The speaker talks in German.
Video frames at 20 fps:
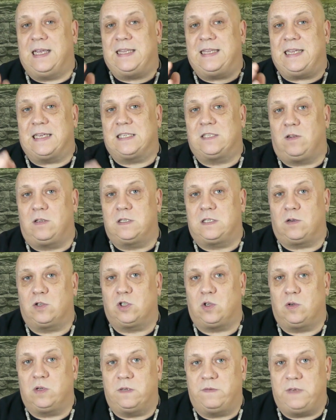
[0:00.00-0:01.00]
Das soll es auch
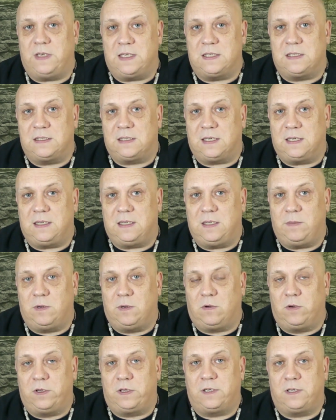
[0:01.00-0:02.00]
schon gewesen sein, liebe
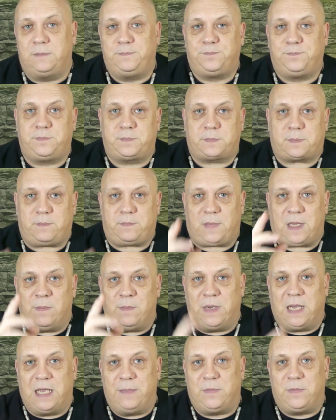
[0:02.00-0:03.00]
Leute.
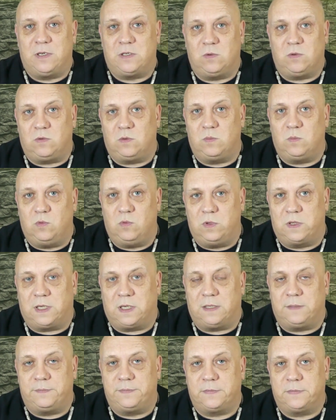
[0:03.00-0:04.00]
Bleibt gesund und
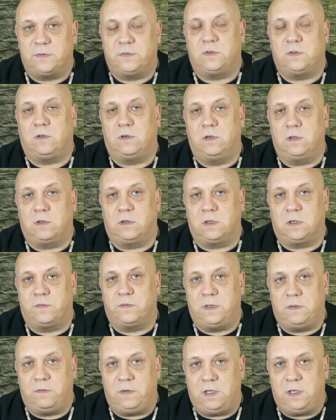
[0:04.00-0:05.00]
munter, freut euch auf
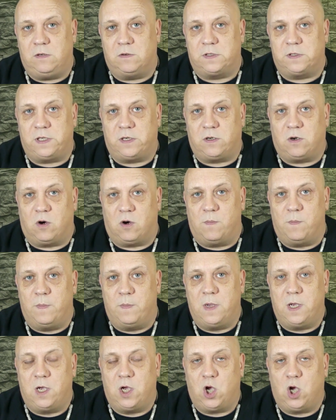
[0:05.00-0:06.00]
die Videos, die
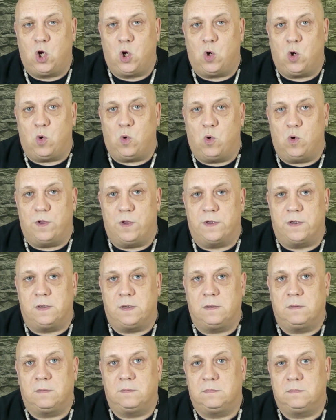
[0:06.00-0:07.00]
kommen
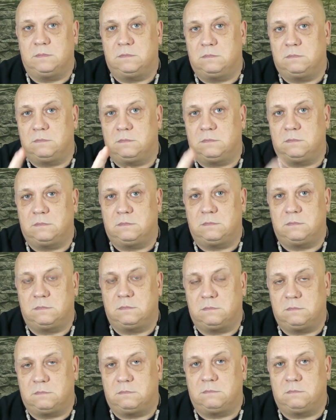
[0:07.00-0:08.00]
und
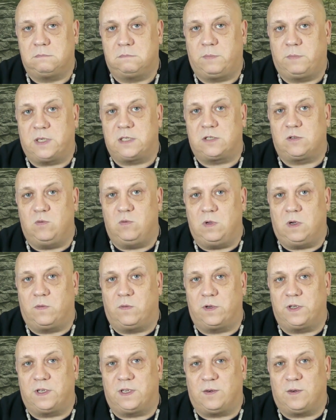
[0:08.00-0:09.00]
passt gut auf
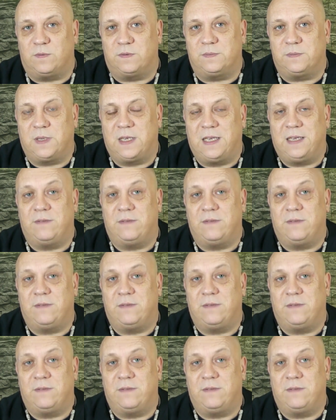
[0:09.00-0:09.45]
euch auf.